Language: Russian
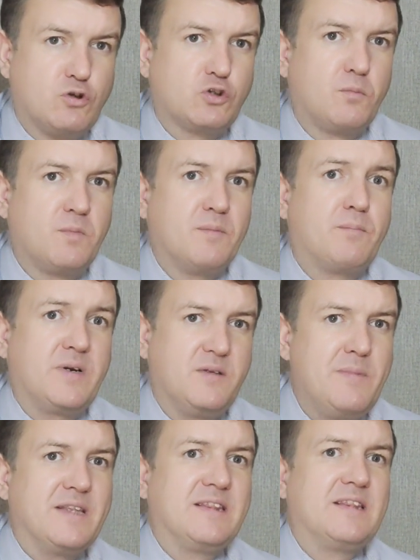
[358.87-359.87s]
чтобы
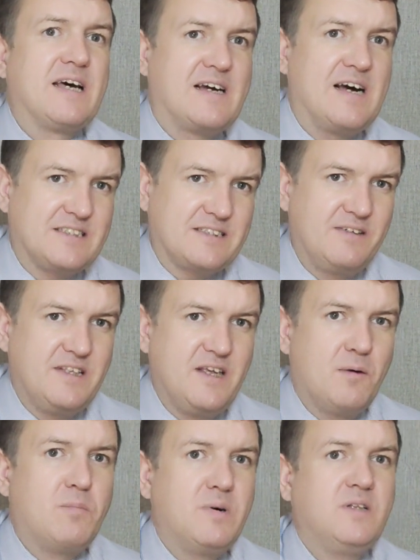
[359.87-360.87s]
предмет
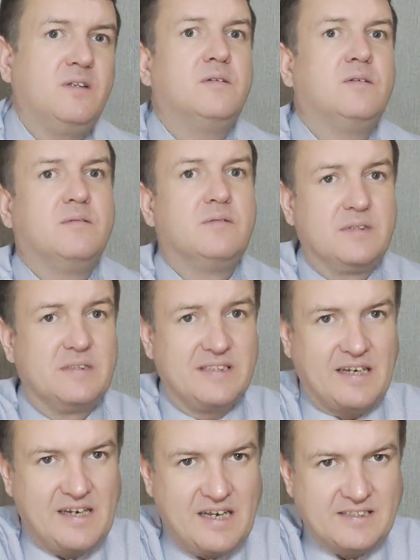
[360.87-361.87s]
доказывания был
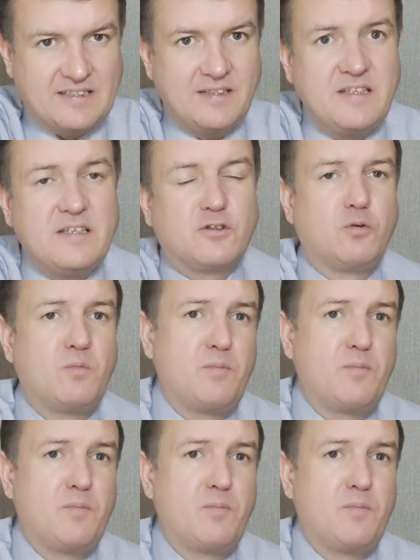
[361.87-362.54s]
доказан и чтобы